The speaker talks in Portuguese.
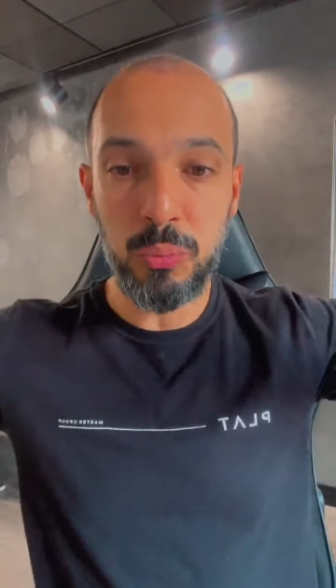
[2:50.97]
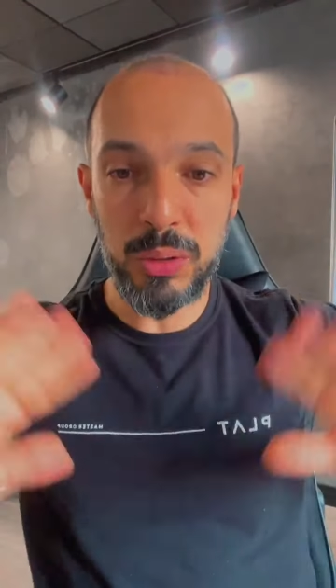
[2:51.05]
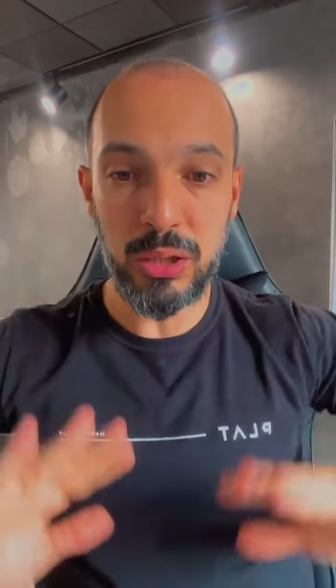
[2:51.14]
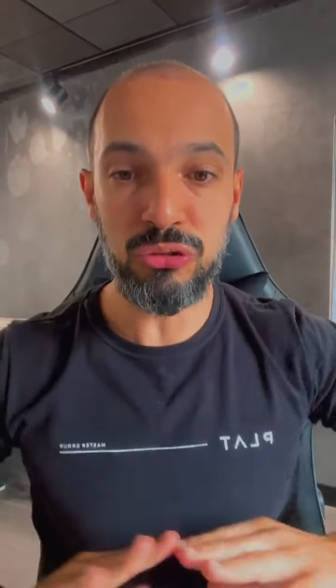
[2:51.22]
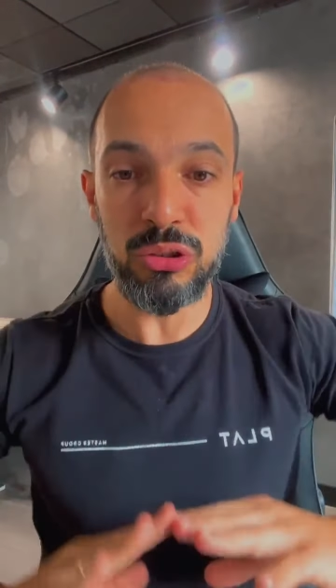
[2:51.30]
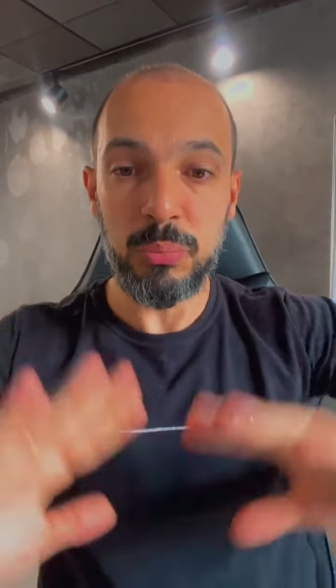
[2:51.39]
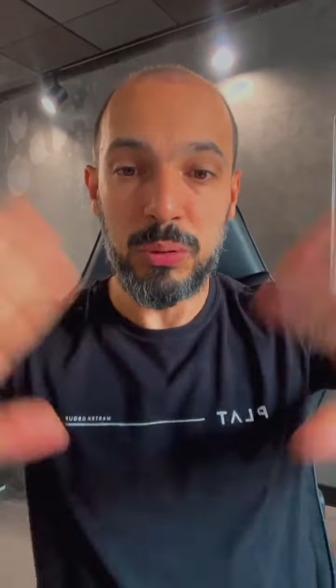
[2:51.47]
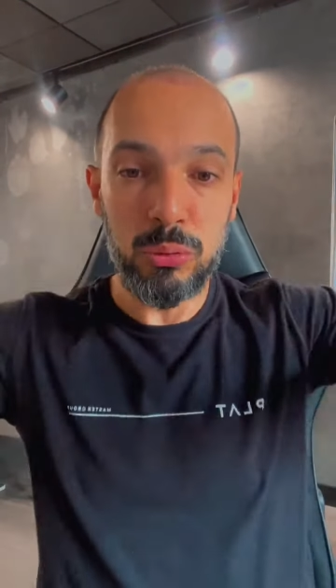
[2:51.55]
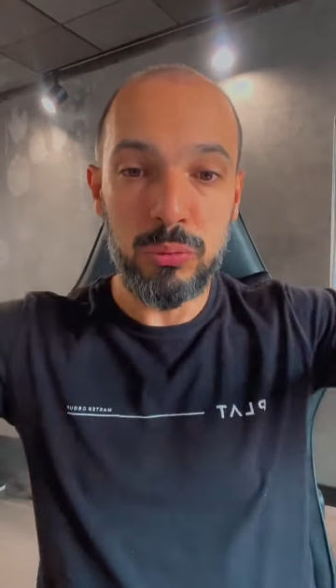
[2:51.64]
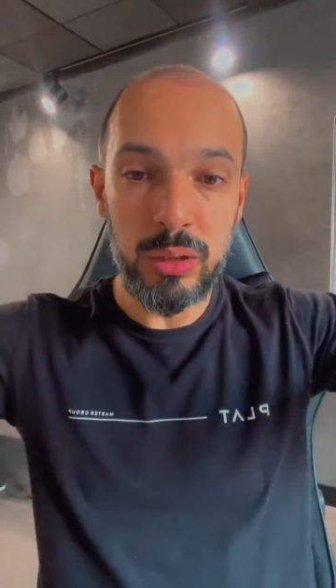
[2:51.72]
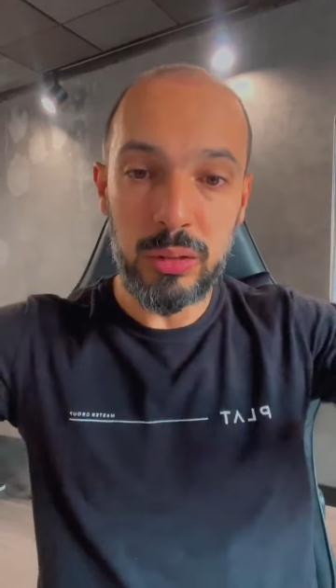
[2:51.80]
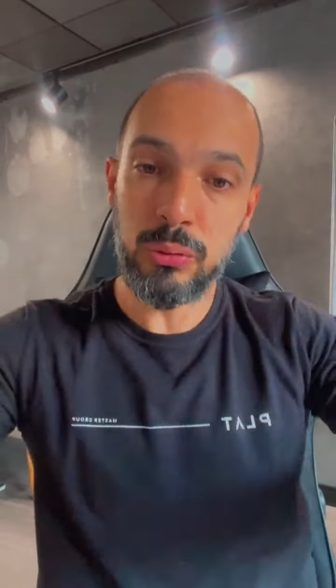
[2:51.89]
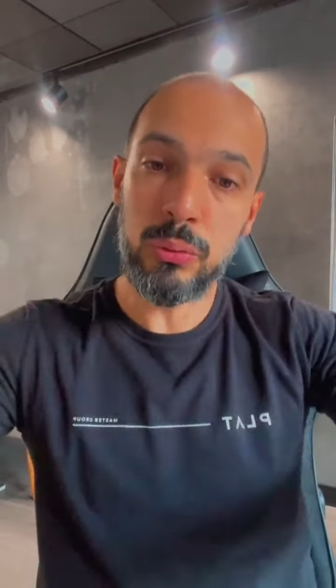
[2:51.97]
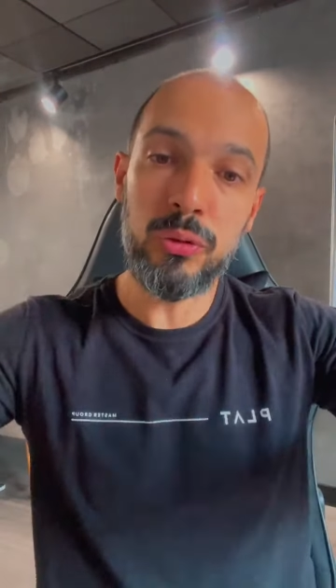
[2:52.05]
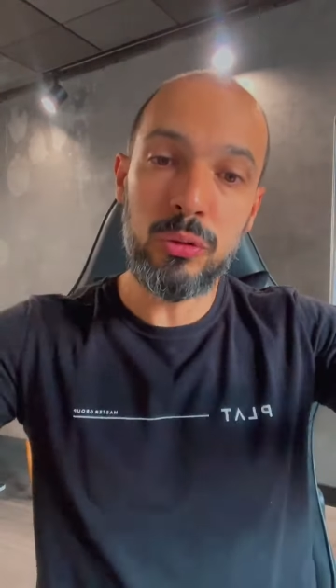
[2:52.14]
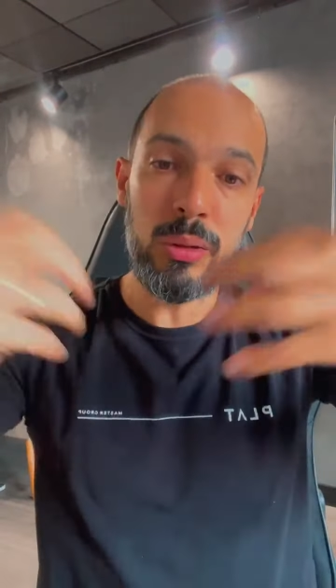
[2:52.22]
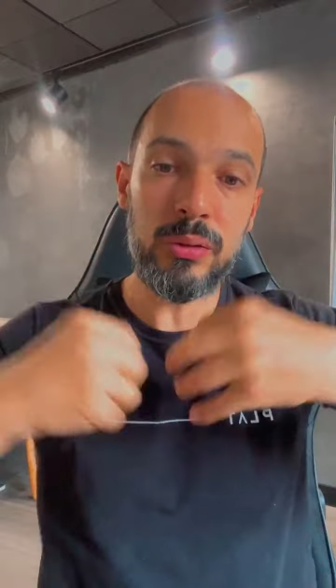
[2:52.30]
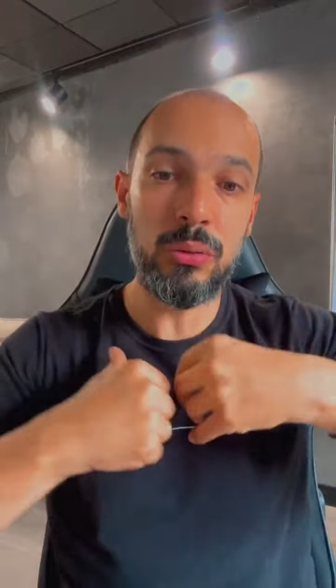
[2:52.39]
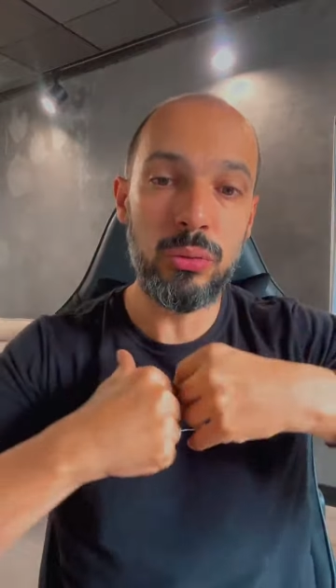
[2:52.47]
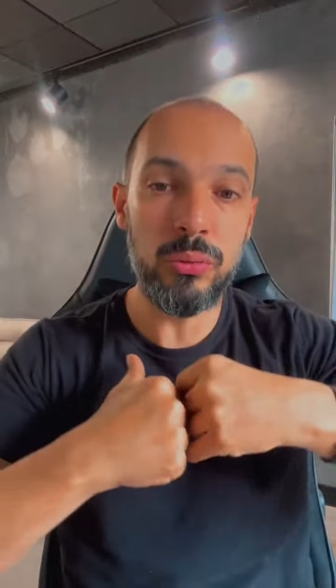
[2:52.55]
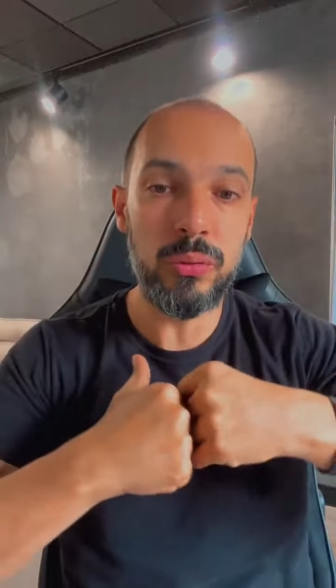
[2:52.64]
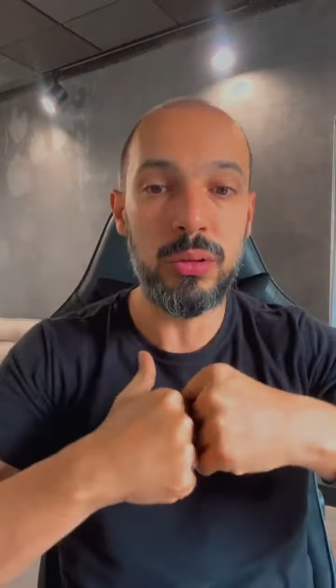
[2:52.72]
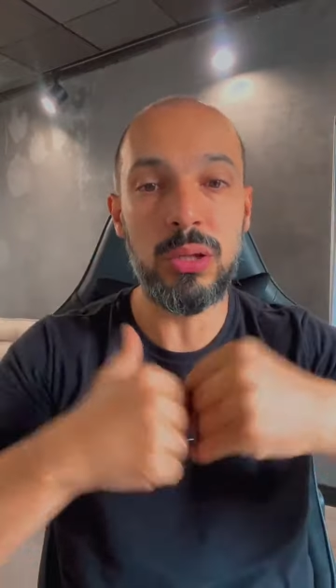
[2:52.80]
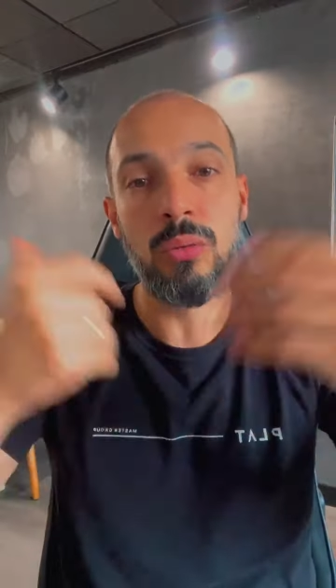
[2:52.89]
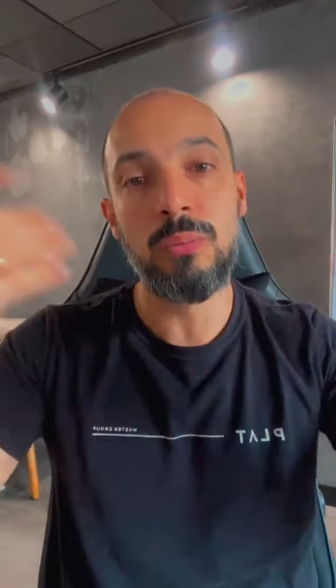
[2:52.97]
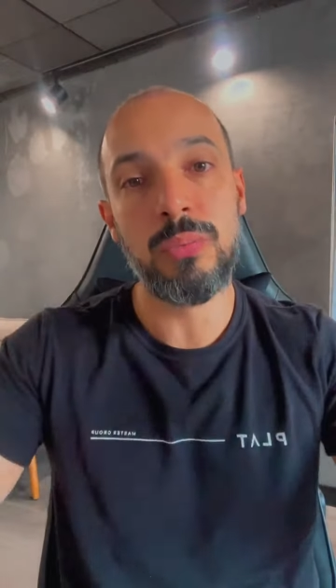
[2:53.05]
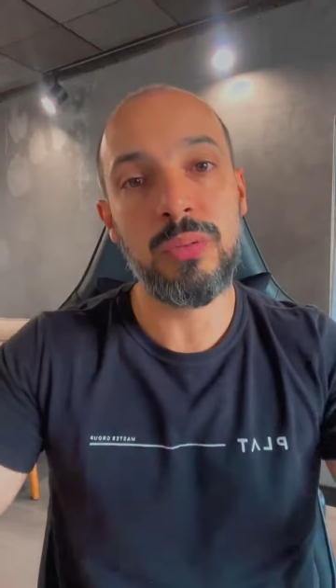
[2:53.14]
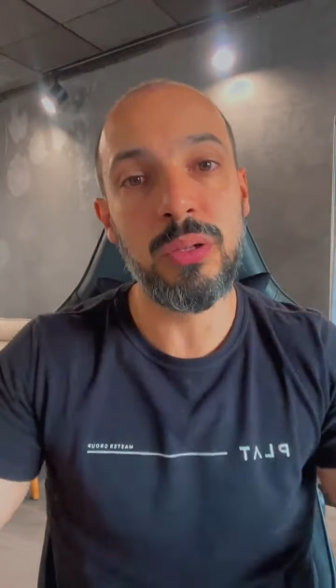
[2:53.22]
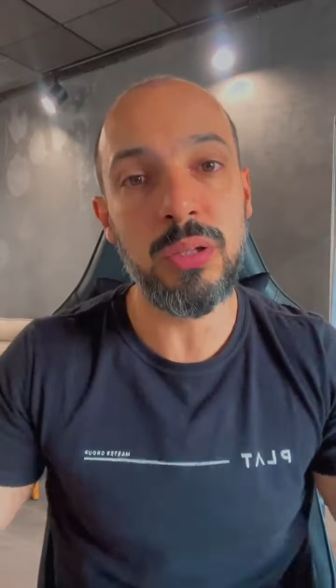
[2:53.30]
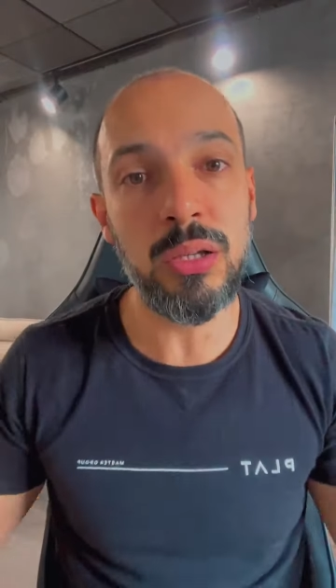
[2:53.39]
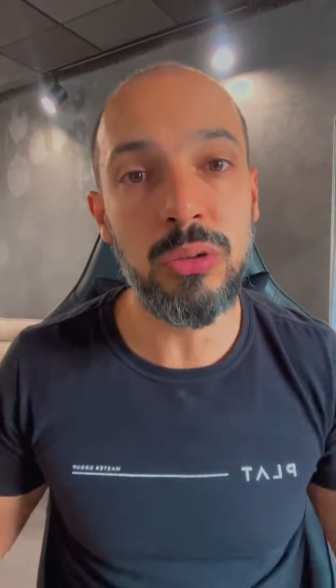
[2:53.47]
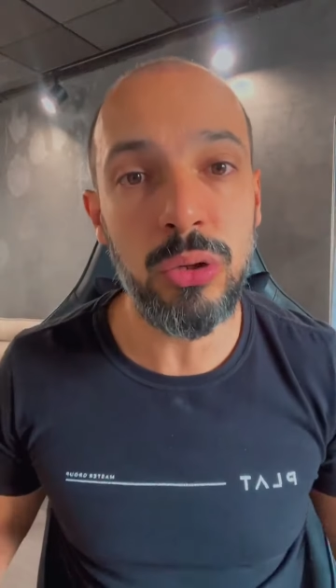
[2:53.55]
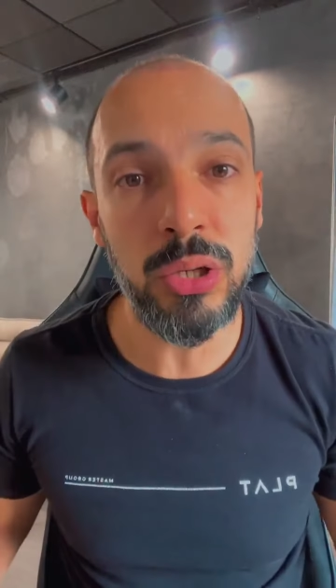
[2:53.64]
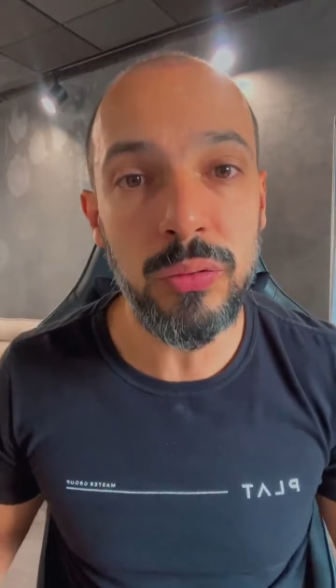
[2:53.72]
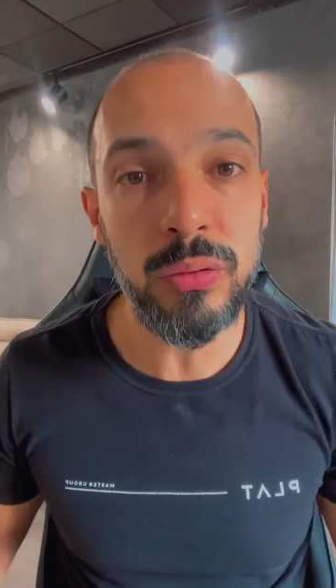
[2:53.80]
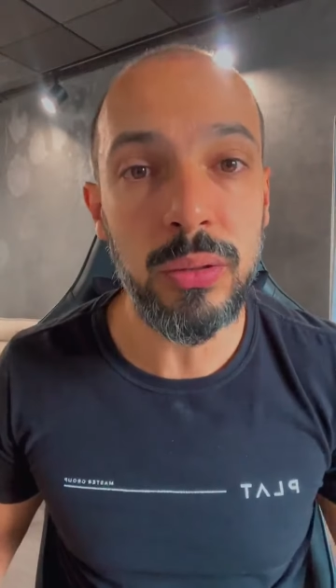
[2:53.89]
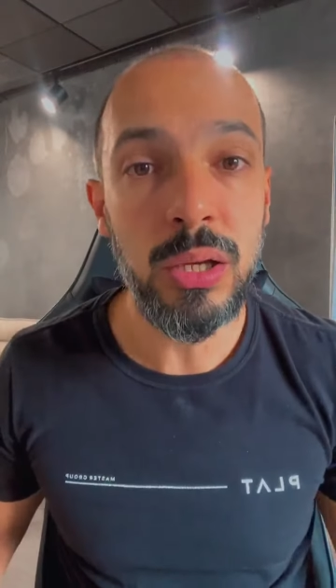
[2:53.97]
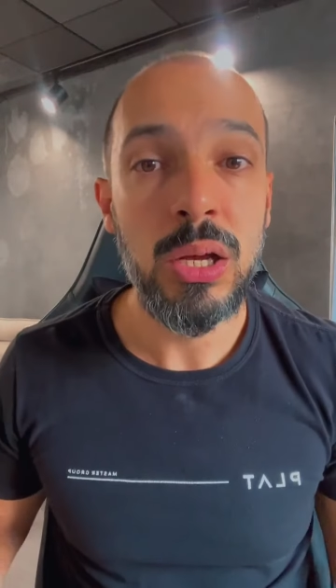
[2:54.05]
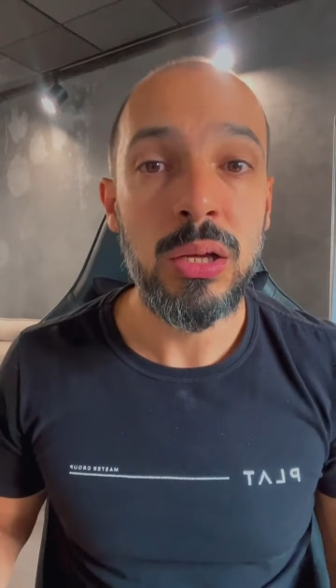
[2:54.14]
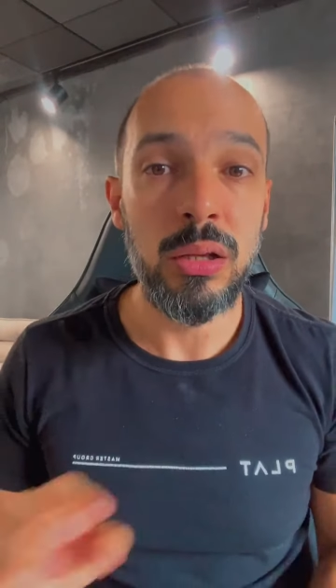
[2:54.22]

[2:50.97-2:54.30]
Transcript: porque atirando para todos os lados eu consigo mais alunos. Então, santa ignorância.